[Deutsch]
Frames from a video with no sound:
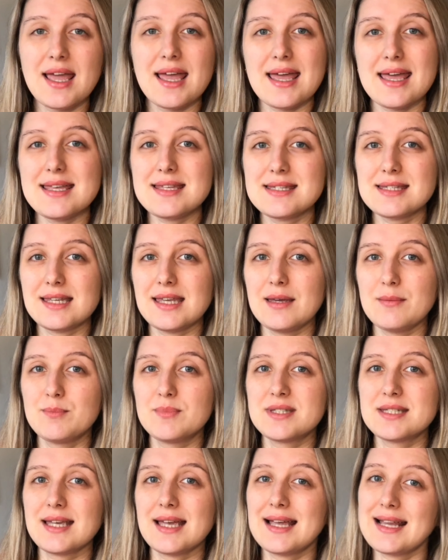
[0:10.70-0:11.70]
Es
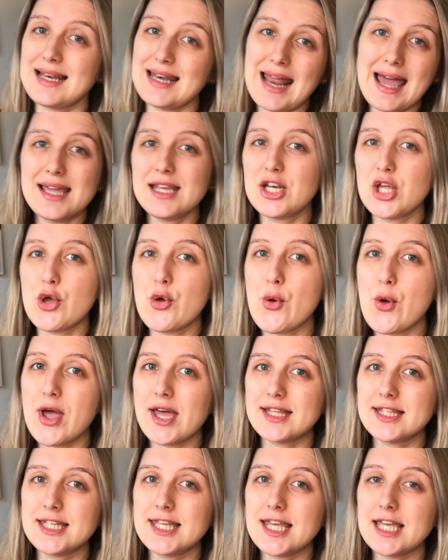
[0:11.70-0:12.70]
gibt kleine
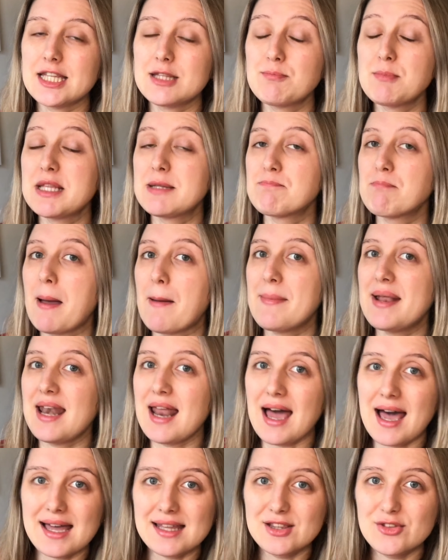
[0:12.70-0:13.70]
Hörnchen mit
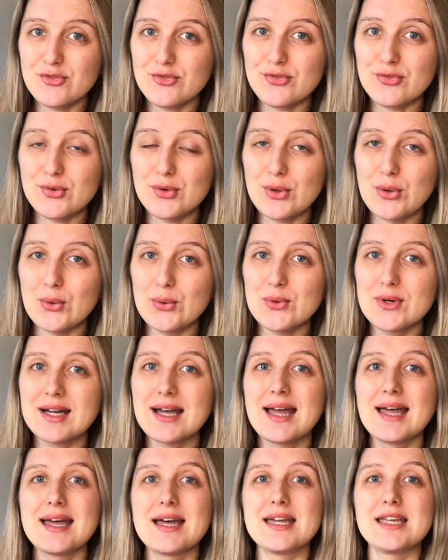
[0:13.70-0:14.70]
Marmeladenfüllung.
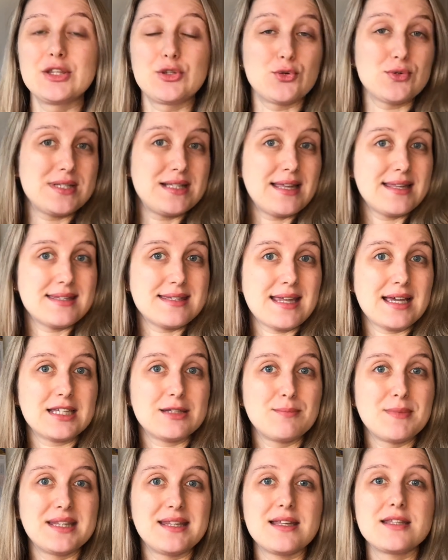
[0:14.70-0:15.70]
In Russland sagt
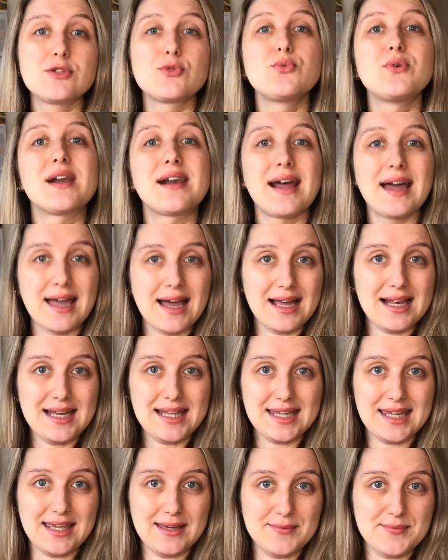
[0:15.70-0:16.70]
man dazu
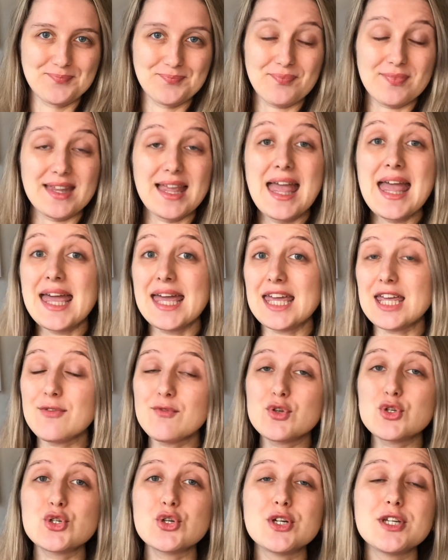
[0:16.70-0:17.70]
Ragaliki. Ich
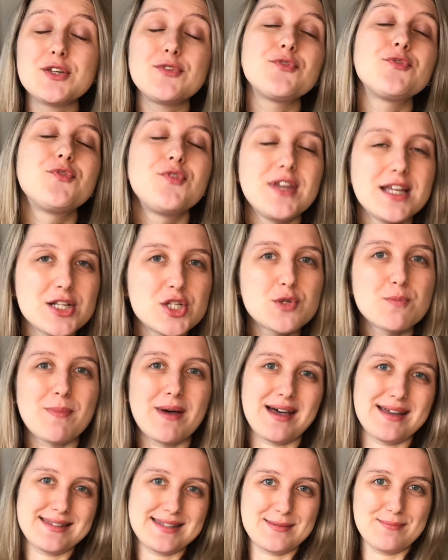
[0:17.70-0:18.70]
wünsche euch viel
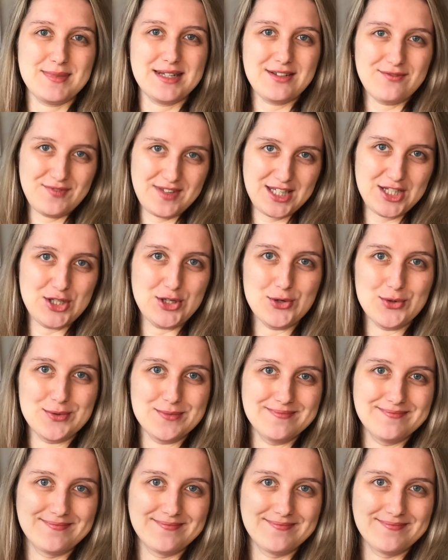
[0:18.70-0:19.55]
Spaß mit dem Video.